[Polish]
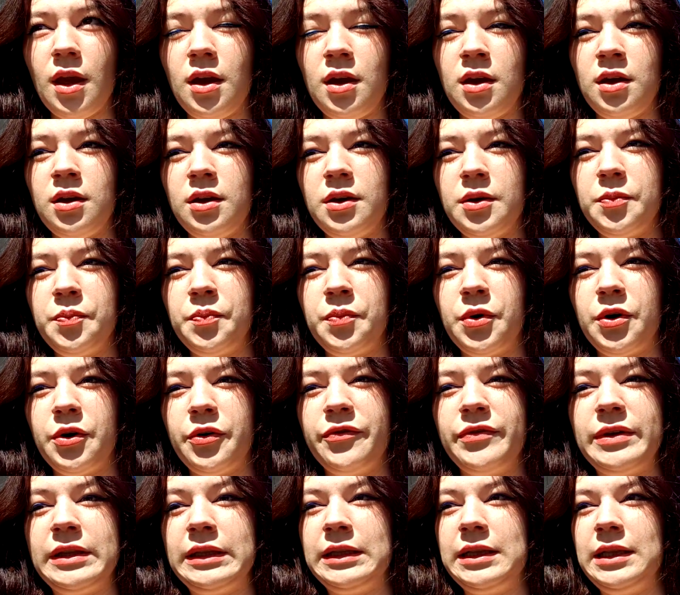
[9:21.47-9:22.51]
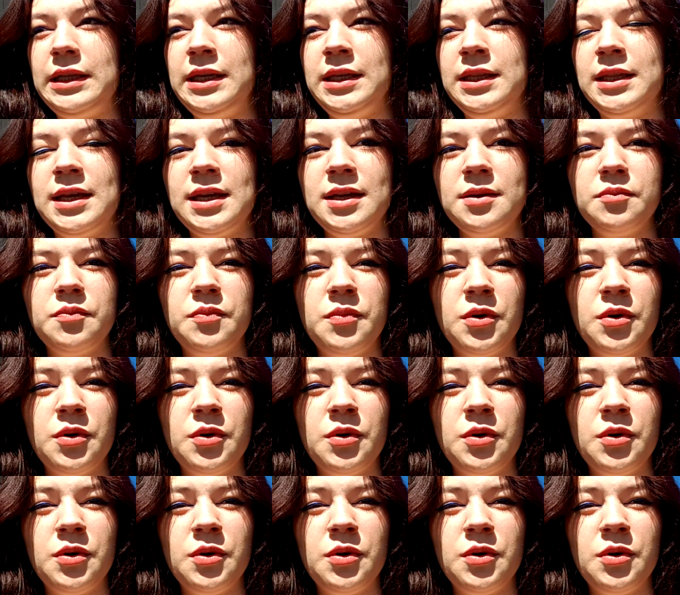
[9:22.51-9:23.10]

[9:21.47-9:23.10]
e, po wędlinę,